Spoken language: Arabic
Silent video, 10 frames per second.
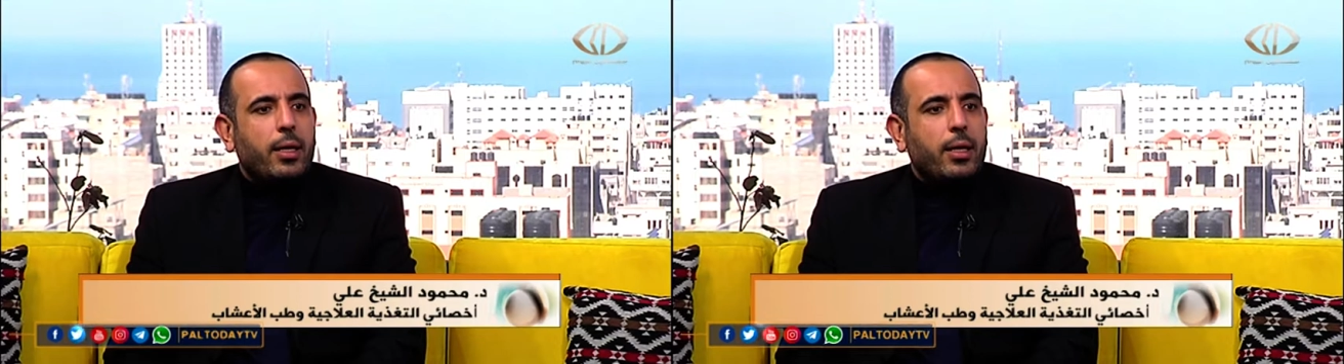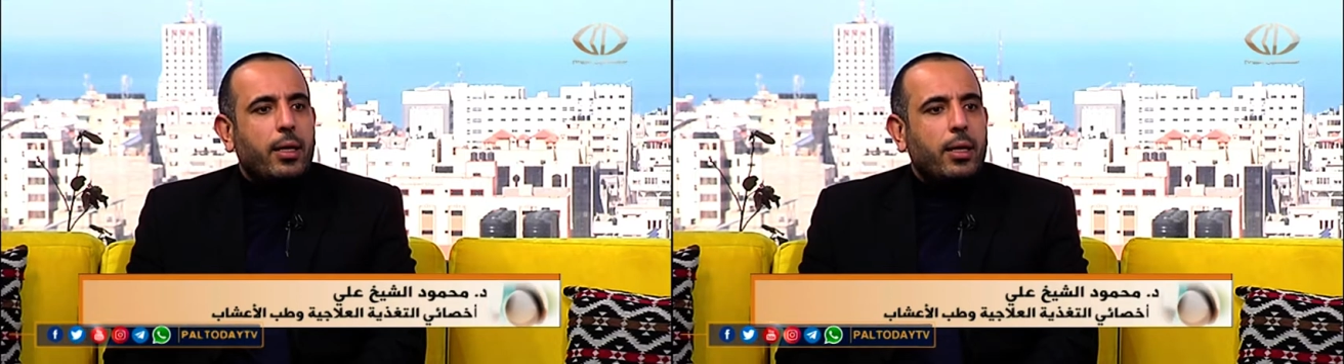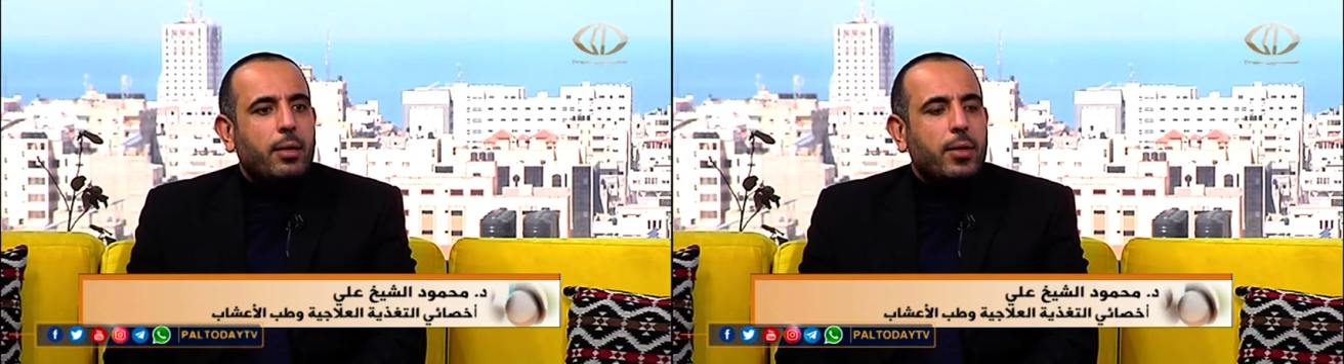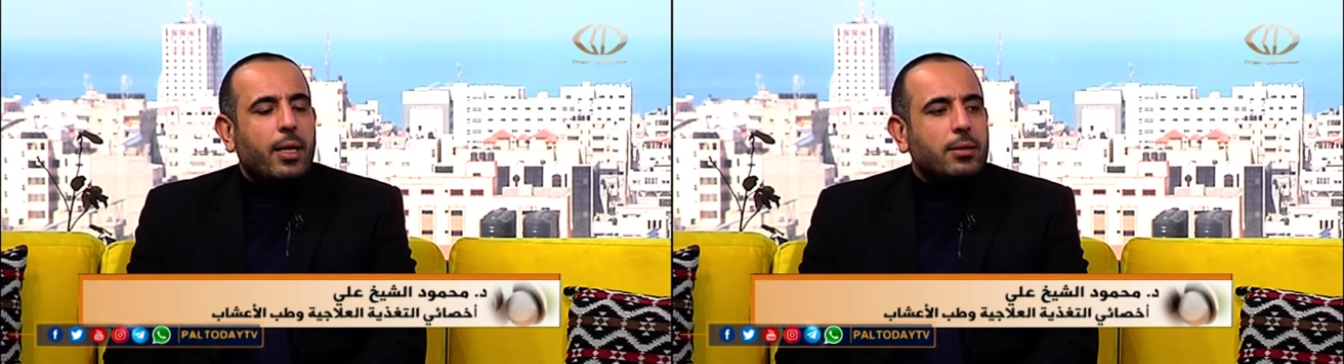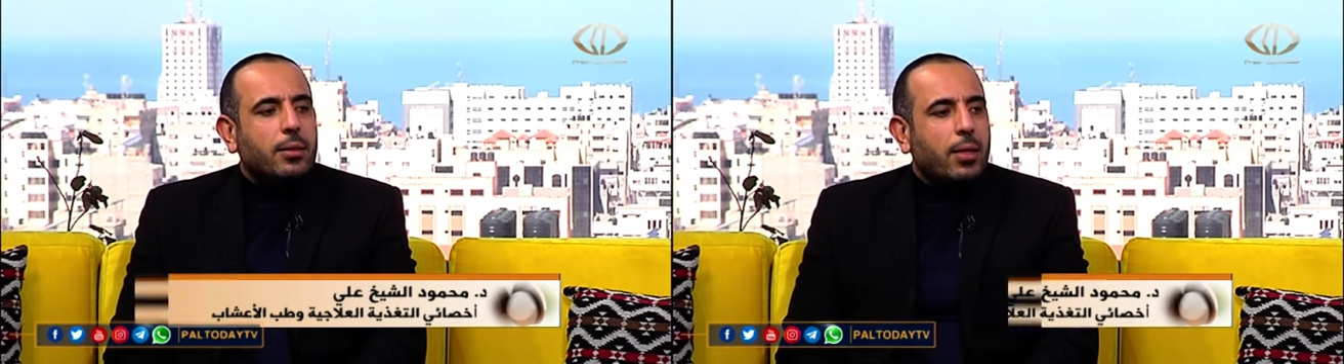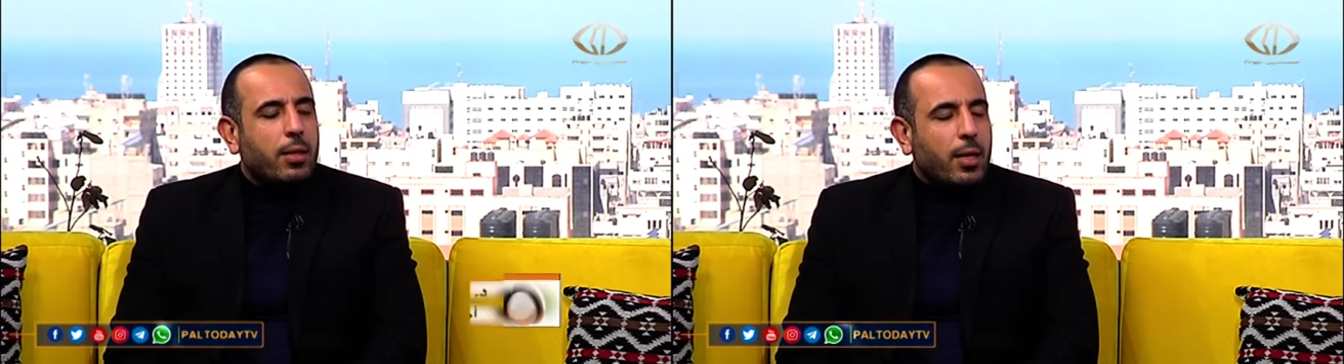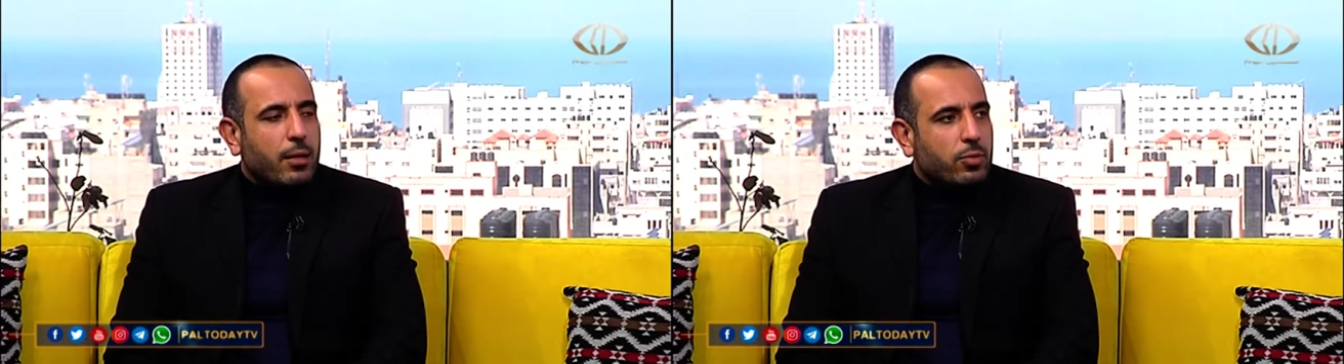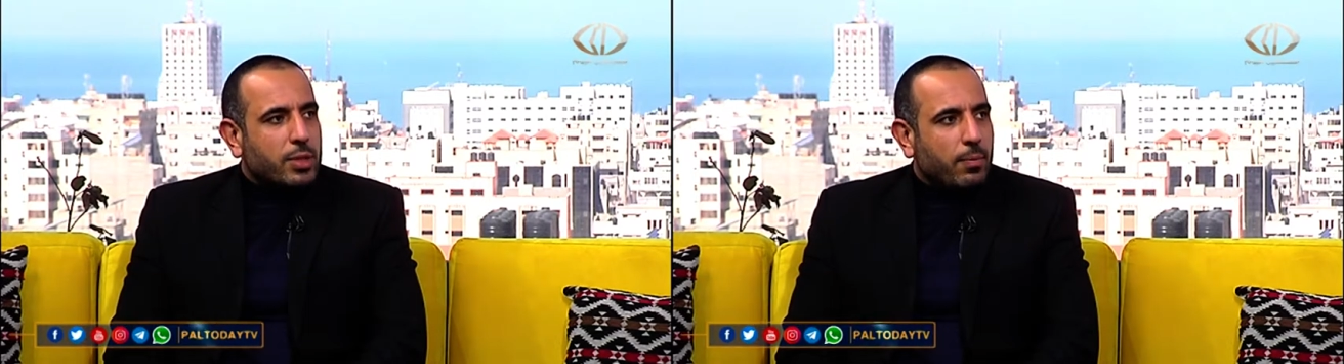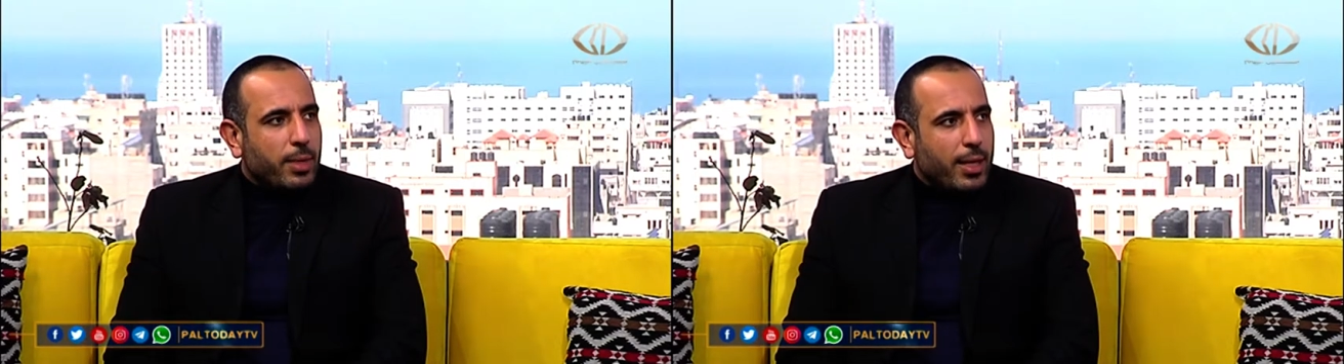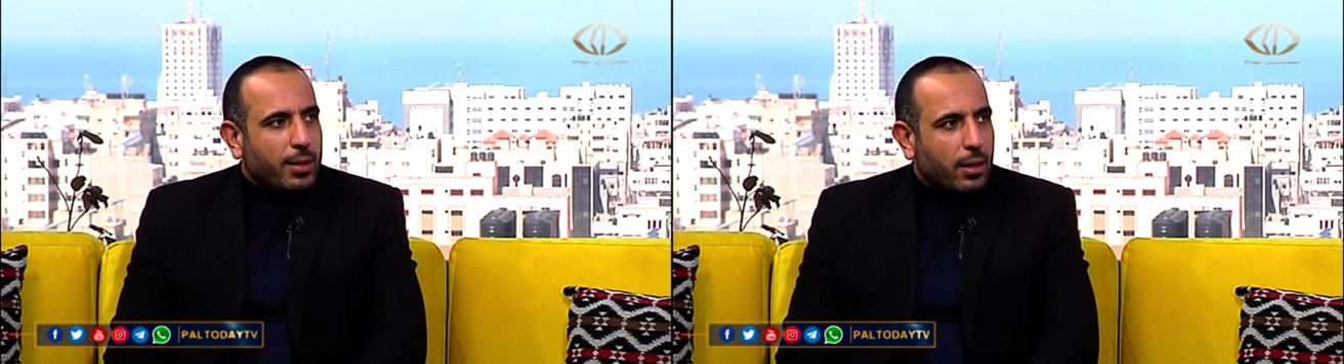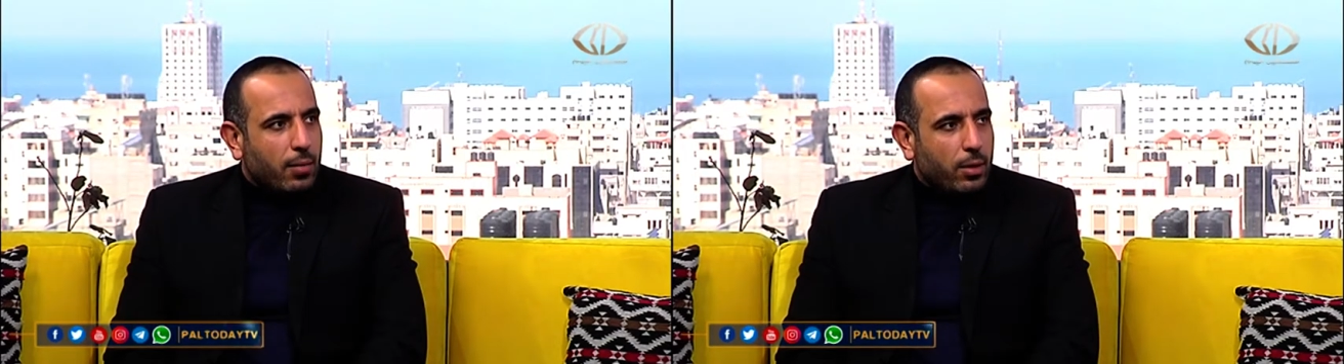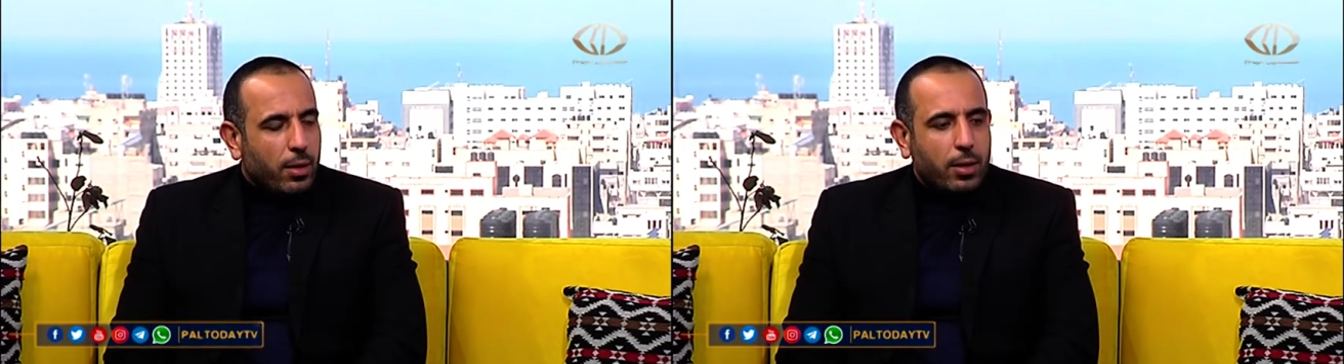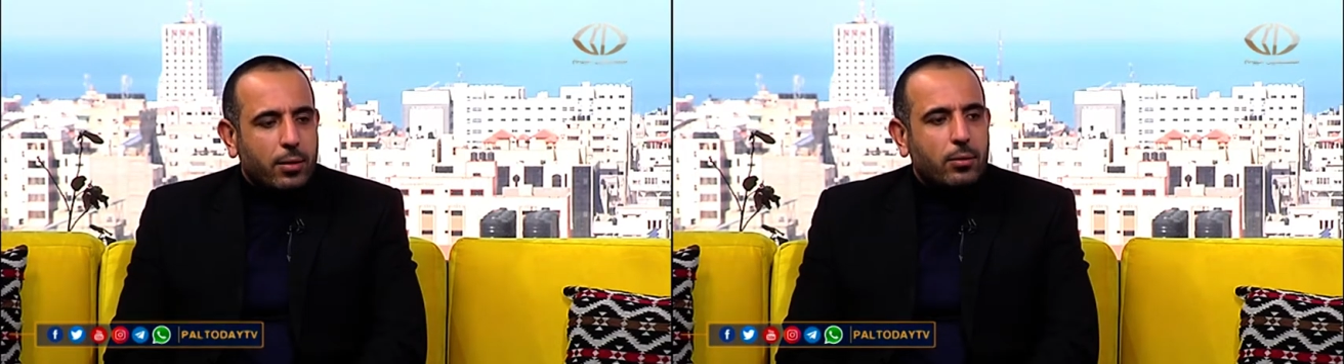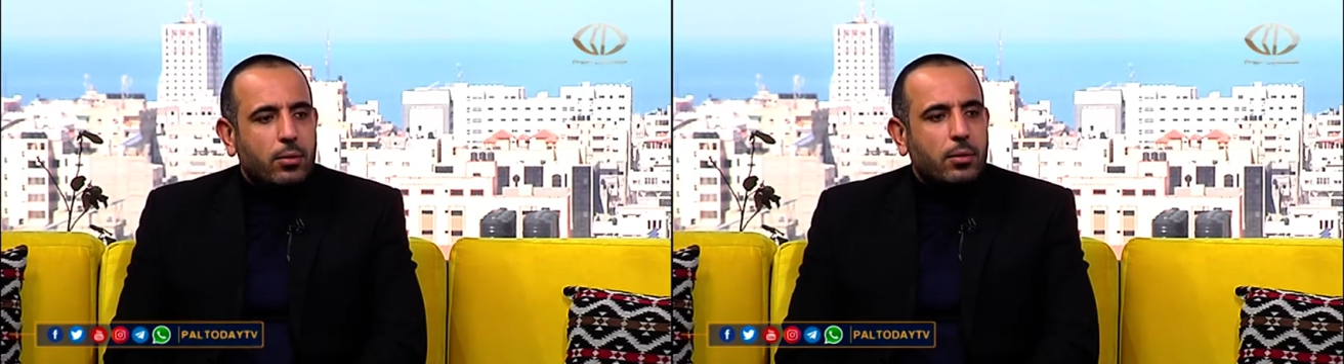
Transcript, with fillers: آه، بغض النظر عن مسميات الأمراض